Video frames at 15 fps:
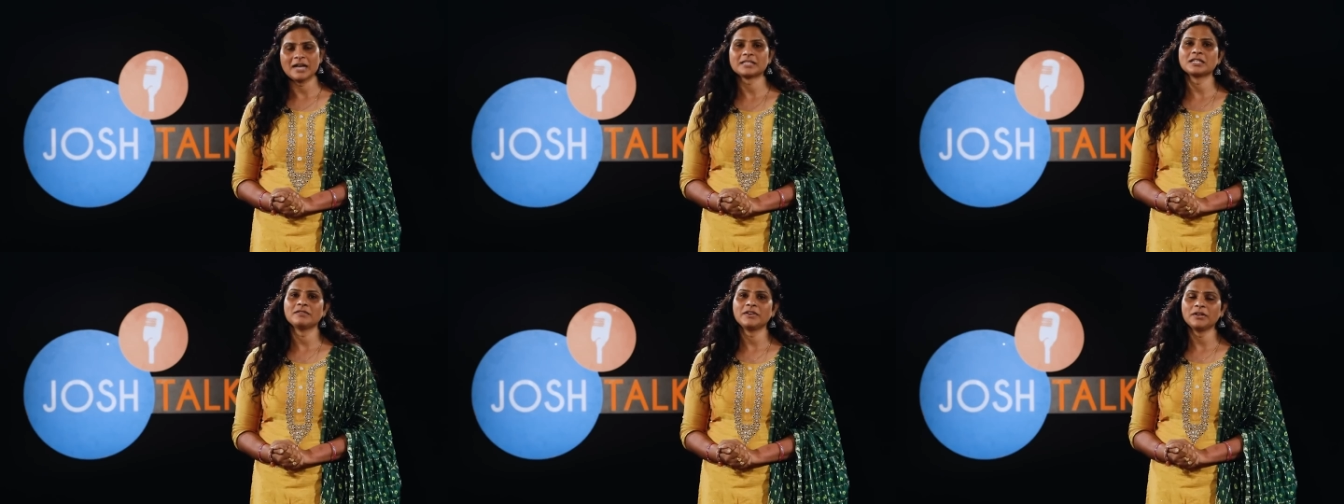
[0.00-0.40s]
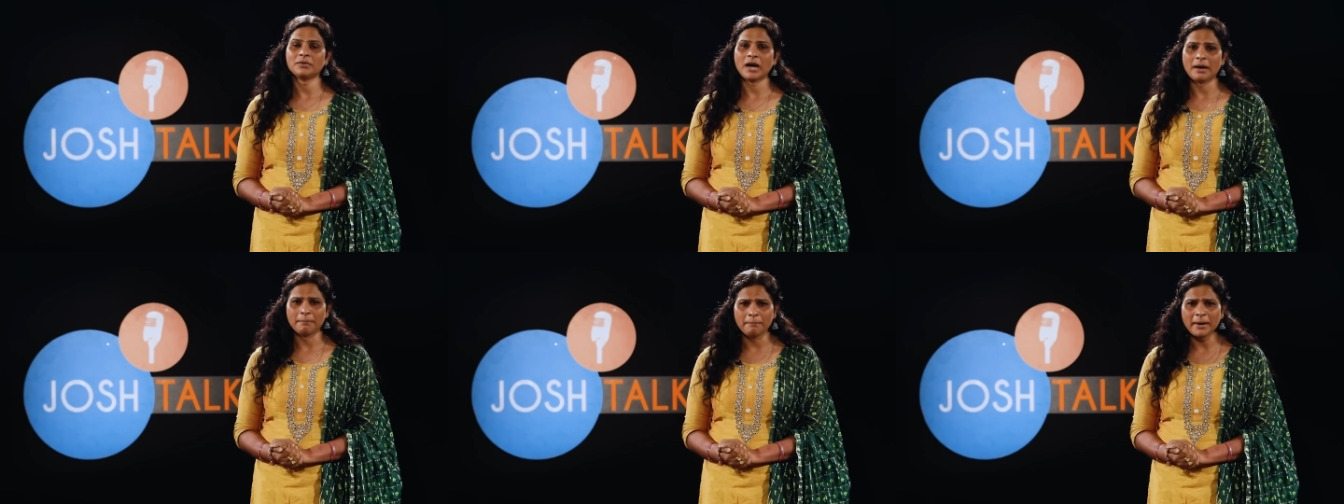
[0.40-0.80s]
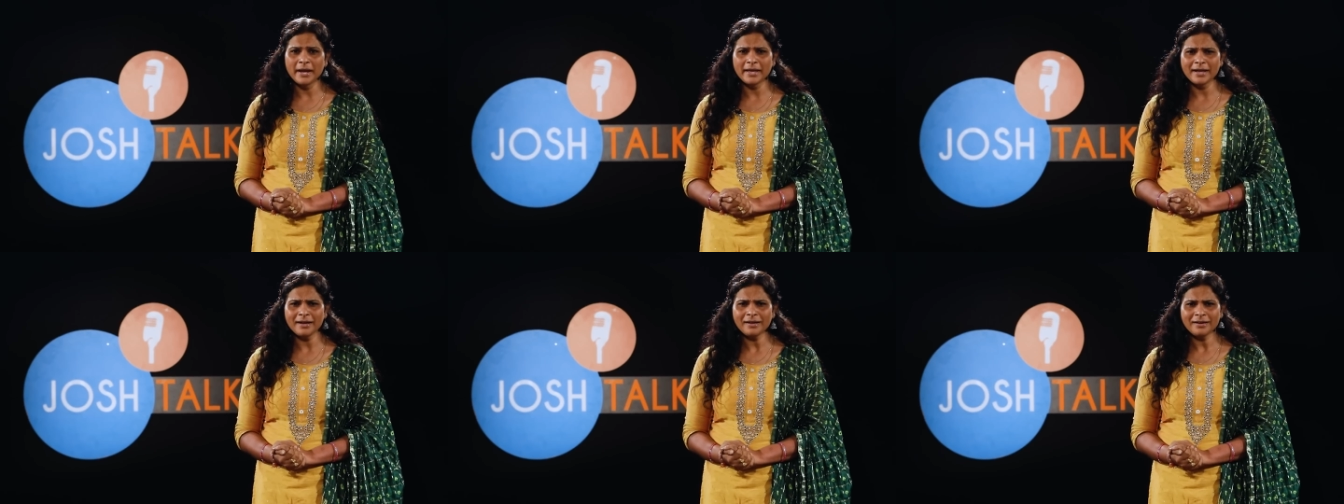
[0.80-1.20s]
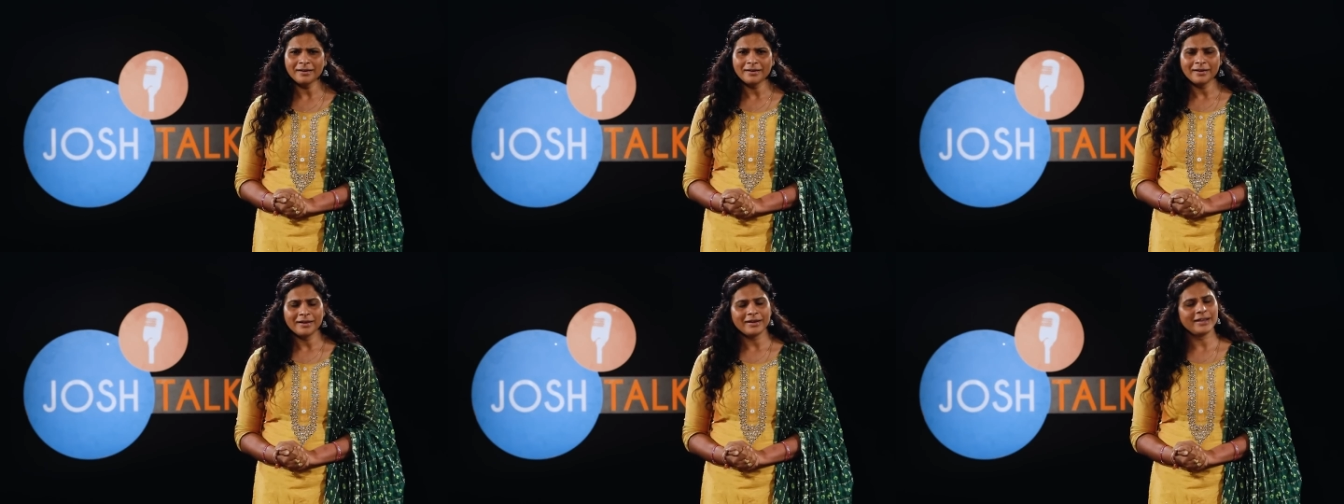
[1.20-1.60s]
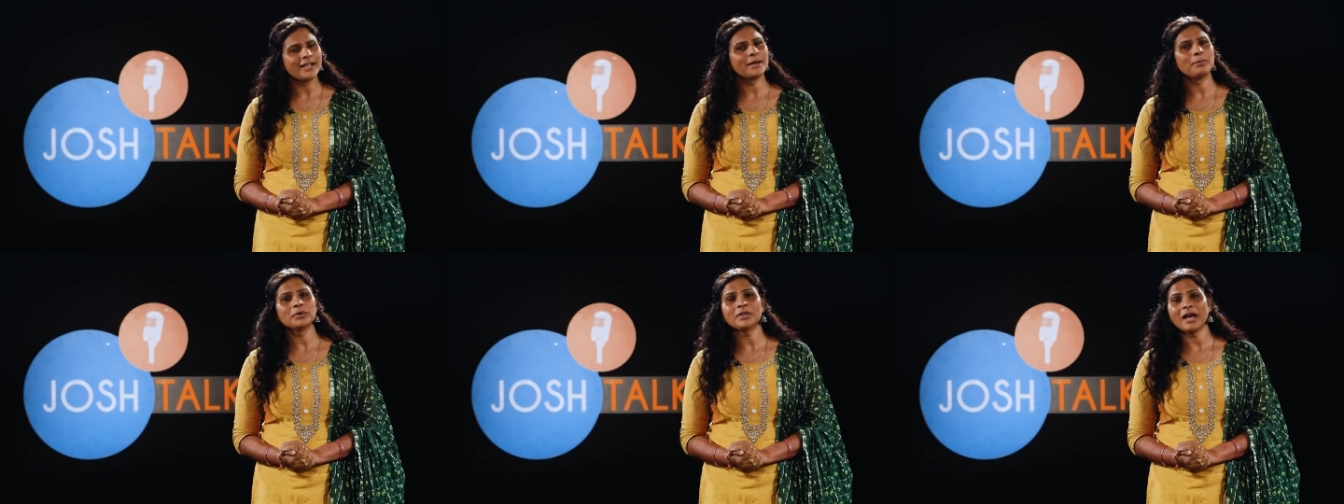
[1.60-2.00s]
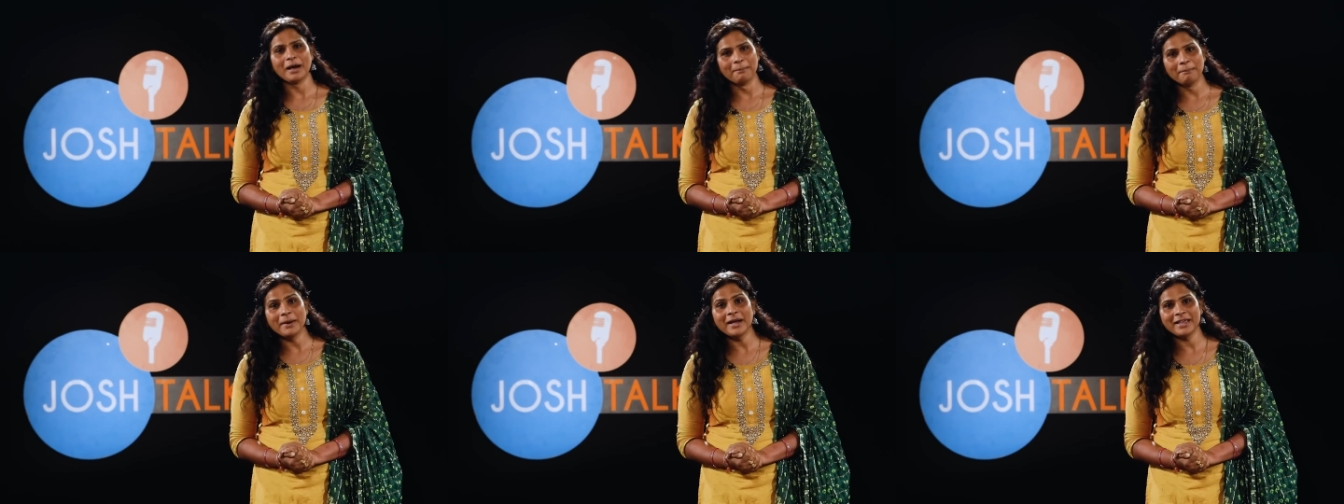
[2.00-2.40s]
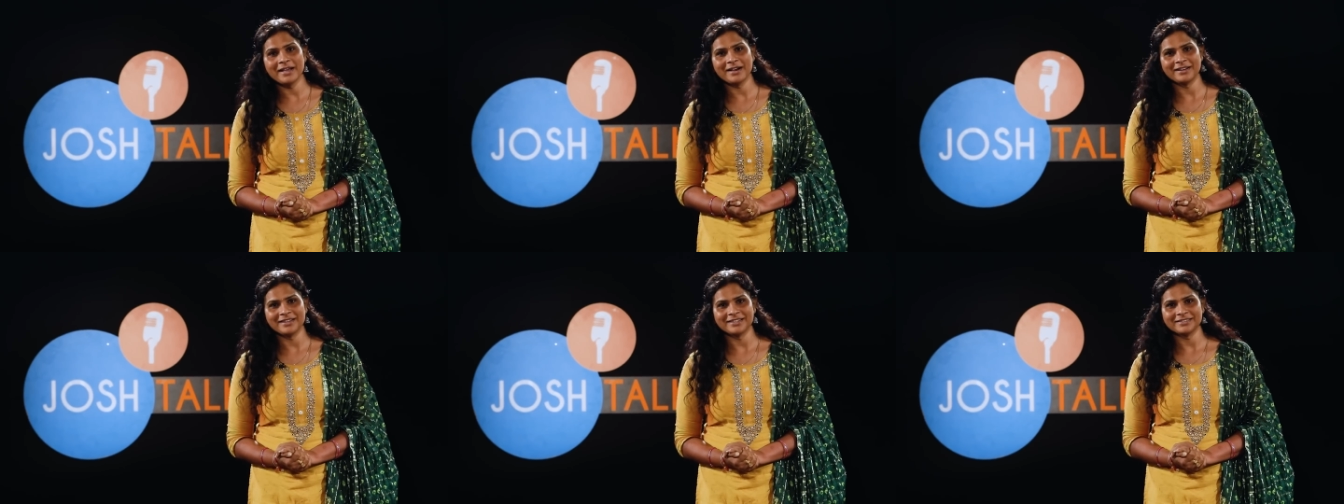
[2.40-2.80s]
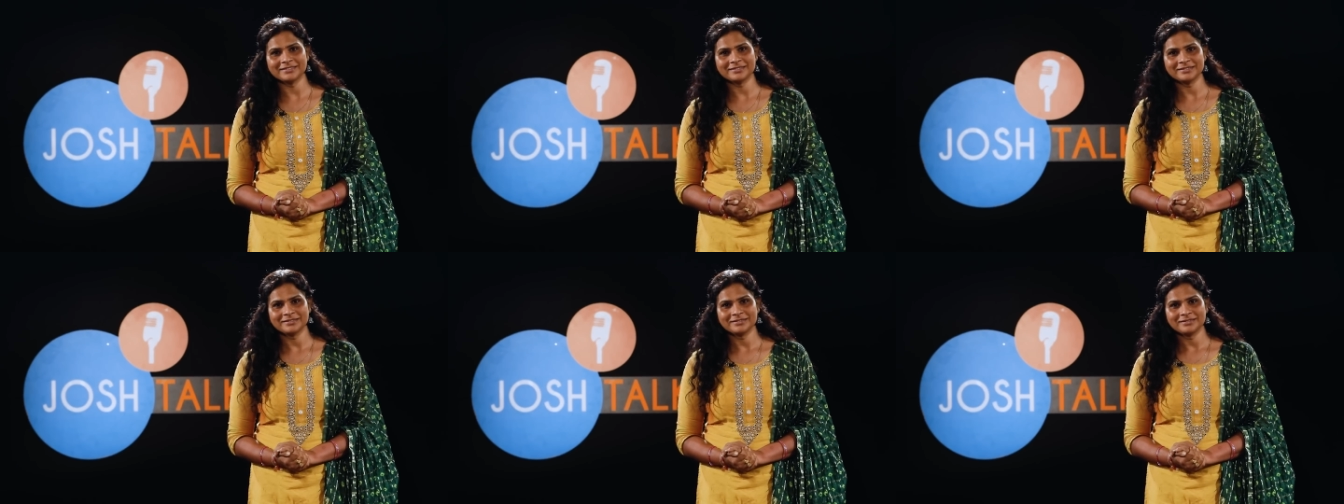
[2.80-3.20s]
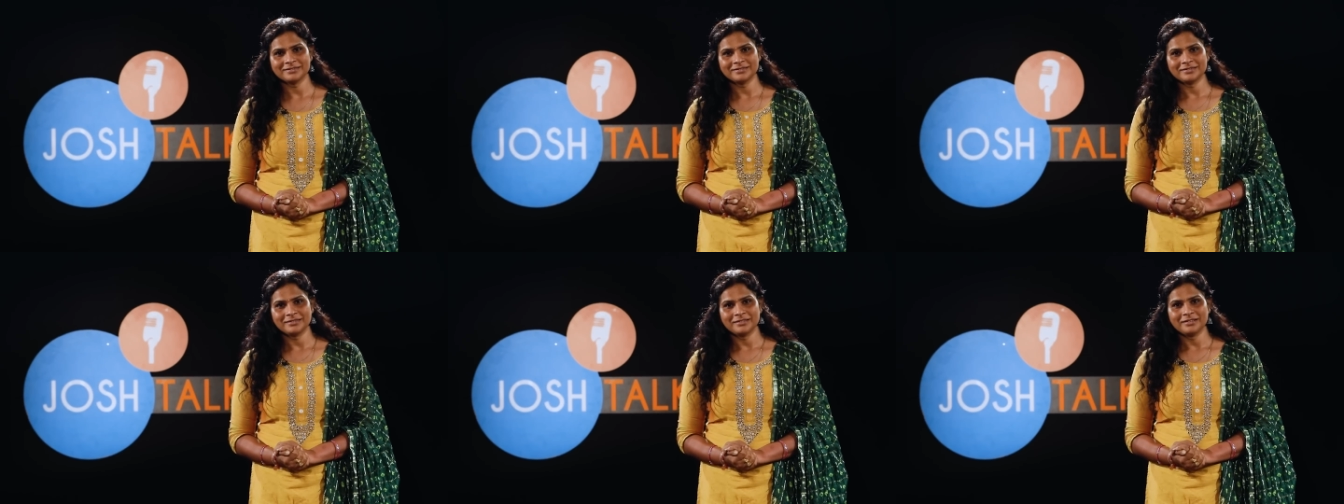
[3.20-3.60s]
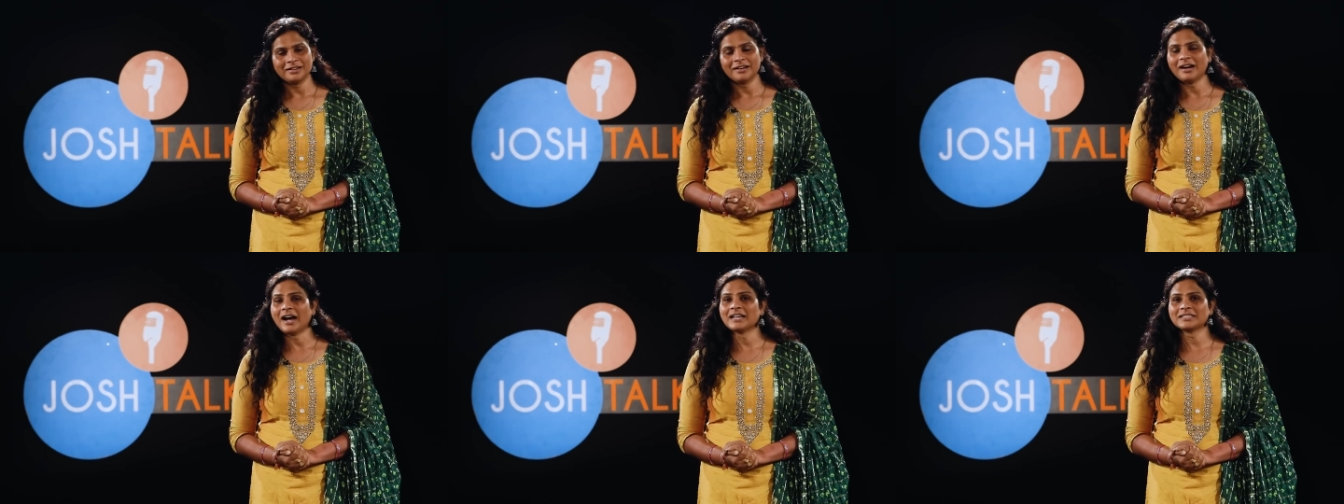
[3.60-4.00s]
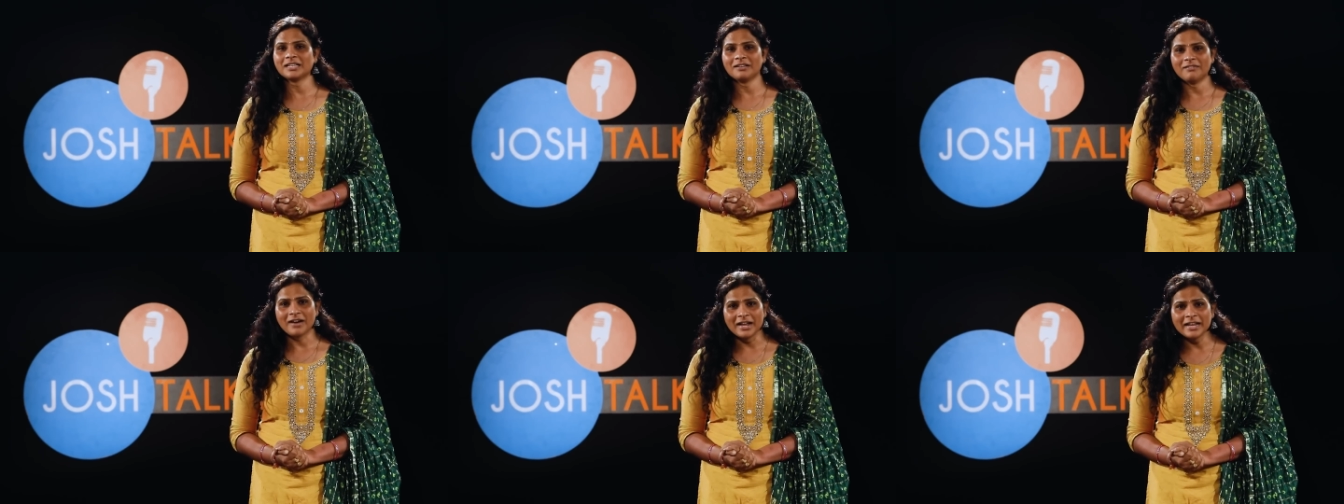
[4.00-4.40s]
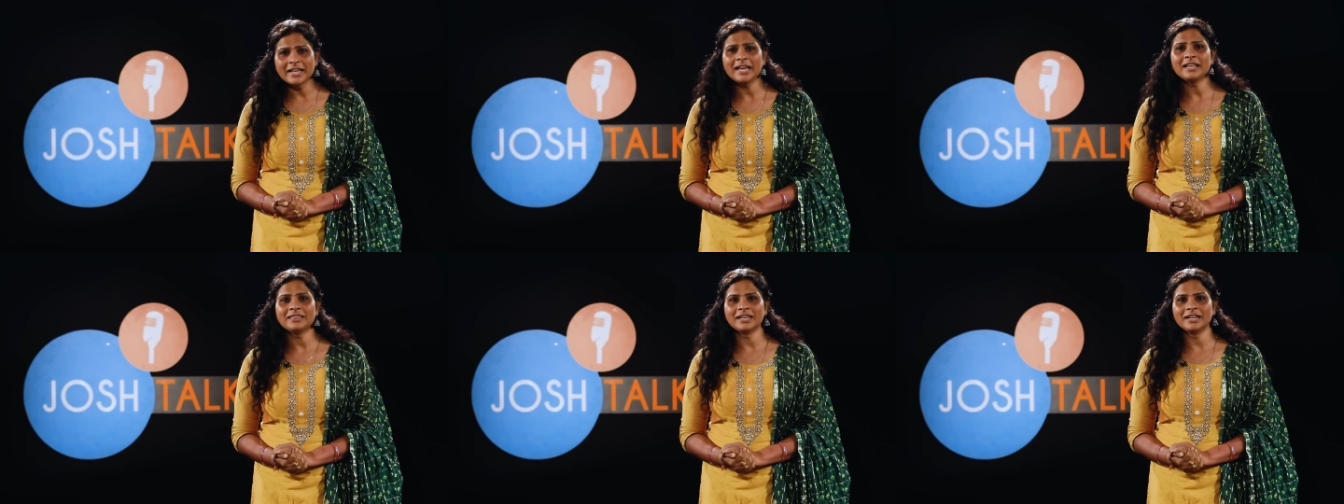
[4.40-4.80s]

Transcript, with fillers: అసలు వీడు అబ్బాయా లేకపోతే అమ్మాయా అని అసలు వాళ్ళకే